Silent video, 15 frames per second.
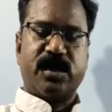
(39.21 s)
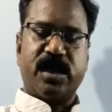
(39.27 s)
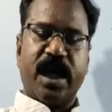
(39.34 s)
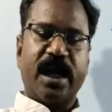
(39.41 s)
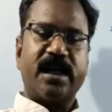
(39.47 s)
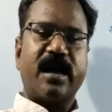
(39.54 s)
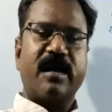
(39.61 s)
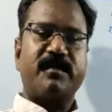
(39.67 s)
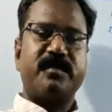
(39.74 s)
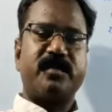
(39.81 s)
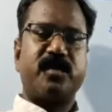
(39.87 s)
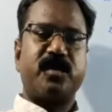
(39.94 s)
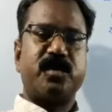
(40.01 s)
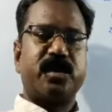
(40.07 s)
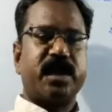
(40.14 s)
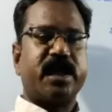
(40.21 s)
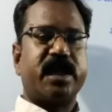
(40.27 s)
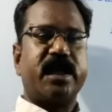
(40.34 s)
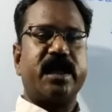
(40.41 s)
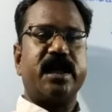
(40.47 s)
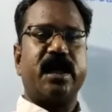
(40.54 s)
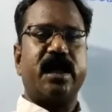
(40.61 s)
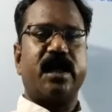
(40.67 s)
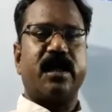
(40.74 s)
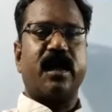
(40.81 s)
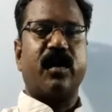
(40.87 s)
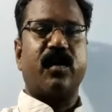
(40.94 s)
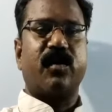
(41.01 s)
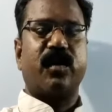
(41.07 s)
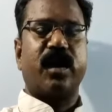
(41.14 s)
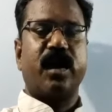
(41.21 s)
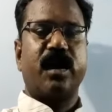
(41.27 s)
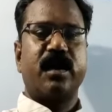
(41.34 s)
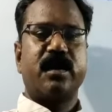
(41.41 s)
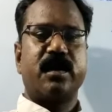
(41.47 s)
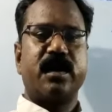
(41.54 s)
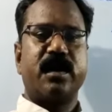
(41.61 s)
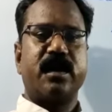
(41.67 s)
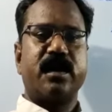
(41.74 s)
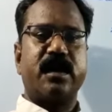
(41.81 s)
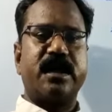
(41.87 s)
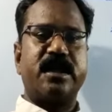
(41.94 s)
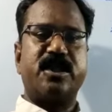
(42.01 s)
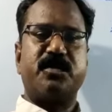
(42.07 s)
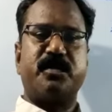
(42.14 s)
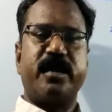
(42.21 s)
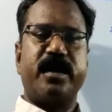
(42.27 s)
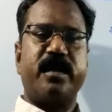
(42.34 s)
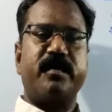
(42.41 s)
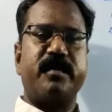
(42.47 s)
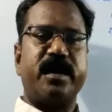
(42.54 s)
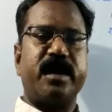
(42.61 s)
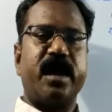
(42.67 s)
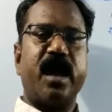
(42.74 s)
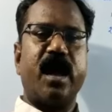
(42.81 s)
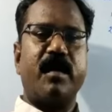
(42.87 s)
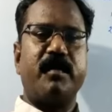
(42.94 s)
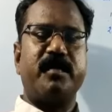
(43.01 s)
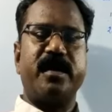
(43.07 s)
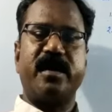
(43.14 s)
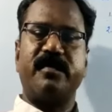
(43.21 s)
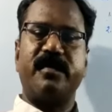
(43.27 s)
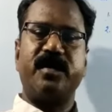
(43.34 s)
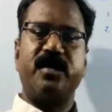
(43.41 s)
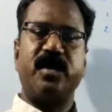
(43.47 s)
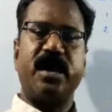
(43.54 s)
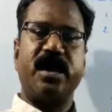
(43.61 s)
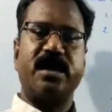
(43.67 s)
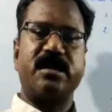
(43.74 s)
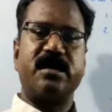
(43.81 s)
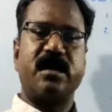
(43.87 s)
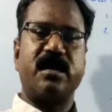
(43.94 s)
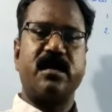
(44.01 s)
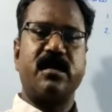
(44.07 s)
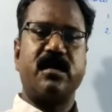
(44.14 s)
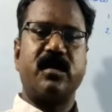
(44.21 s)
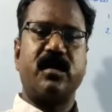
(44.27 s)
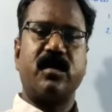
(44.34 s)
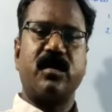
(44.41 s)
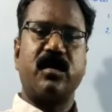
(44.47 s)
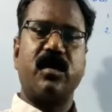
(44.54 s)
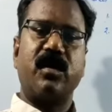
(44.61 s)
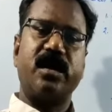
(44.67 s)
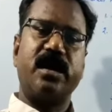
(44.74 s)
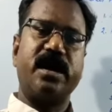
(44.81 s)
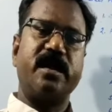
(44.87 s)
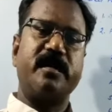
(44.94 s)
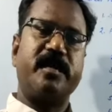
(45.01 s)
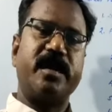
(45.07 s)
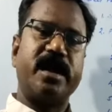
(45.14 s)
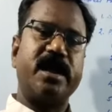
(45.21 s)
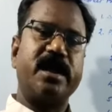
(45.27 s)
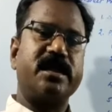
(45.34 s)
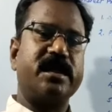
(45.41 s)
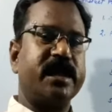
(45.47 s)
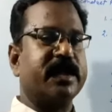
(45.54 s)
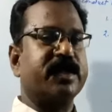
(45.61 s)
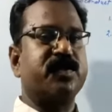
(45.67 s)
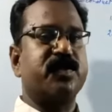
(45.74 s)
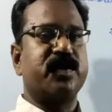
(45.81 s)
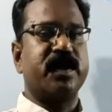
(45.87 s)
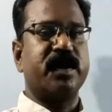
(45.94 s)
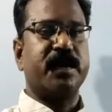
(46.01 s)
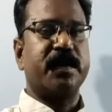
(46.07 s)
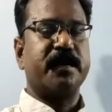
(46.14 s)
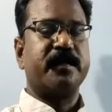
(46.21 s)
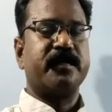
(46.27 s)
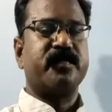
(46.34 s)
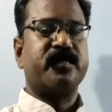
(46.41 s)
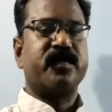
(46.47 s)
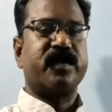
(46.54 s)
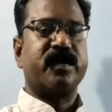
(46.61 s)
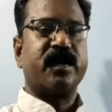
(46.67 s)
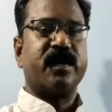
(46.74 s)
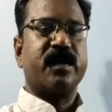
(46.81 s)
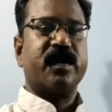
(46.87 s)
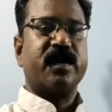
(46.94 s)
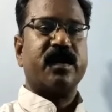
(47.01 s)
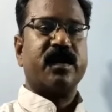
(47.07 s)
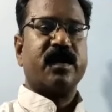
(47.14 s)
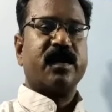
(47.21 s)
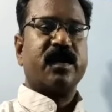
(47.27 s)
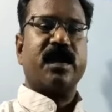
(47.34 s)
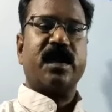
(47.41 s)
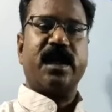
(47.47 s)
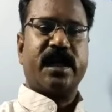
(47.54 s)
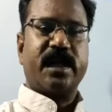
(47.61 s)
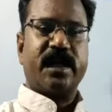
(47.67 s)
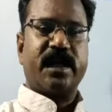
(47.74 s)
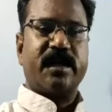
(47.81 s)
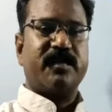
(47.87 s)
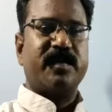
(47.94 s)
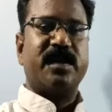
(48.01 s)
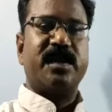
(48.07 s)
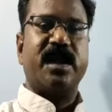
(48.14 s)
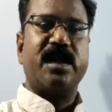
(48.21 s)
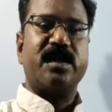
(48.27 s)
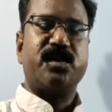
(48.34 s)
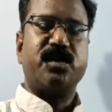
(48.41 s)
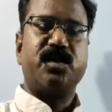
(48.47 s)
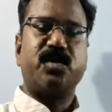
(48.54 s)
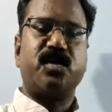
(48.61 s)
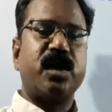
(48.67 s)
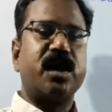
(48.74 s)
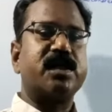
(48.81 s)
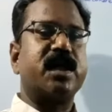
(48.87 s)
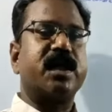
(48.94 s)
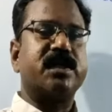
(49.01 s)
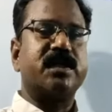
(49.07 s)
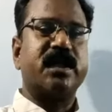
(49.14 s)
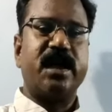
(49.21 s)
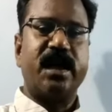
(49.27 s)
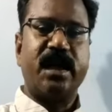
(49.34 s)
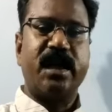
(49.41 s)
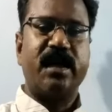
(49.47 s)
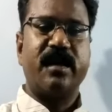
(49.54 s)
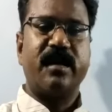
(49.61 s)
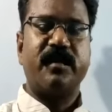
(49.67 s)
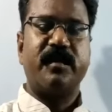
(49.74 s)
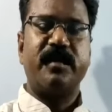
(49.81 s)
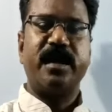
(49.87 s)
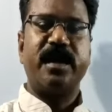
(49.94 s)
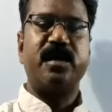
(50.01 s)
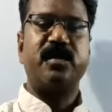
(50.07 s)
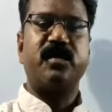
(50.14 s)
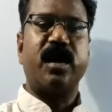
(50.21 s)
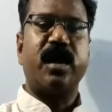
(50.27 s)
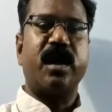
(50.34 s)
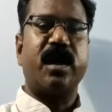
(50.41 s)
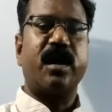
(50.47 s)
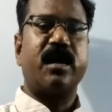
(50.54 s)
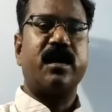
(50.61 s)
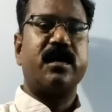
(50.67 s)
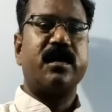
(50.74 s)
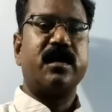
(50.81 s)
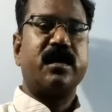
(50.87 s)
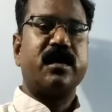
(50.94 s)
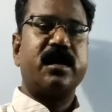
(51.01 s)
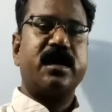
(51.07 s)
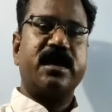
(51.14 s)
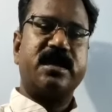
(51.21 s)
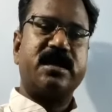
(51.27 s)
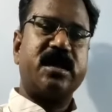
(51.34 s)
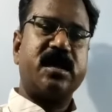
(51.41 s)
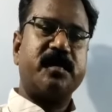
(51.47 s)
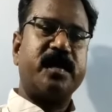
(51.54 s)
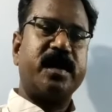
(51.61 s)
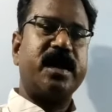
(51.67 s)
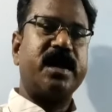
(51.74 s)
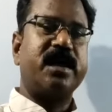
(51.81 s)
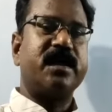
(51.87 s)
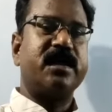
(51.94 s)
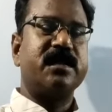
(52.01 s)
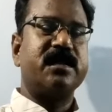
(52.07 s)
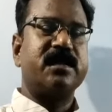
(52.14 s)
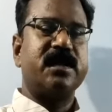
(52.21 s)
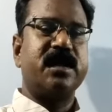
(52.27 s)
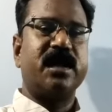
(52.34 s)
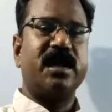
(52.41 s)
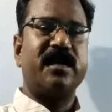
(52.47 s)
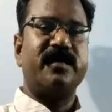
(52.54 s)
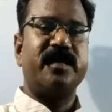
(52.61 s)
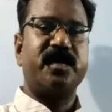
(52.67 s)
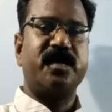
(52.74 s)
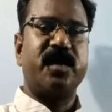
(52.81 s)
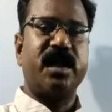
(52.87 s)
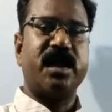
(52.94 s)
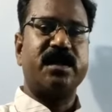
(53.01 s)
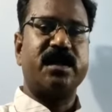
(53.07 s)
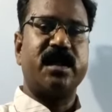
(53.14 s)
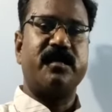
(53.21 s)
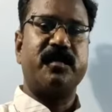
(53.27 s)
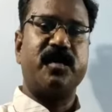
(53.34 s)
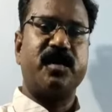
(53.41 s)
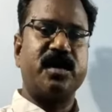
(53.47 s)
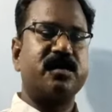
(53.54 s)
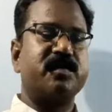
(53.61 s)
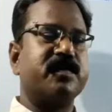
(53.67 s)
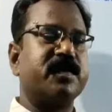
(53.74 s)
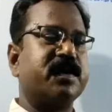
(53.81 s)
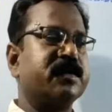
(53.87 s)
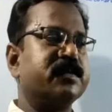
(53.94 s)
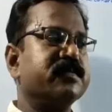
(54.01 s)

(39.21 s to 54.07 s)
शायद आपको देखकर ये लग रहा होगा कि इस पर मेरा आप एक वीडियो लेक्चर ऑलरेडी पहले देख चुके हैं लेकिन नहीं विद्यार्थियों थोड़ा सा अंतर है मेरे द्वारा इससे पहले दिए गए वीडियो लेक्चर में और इसमें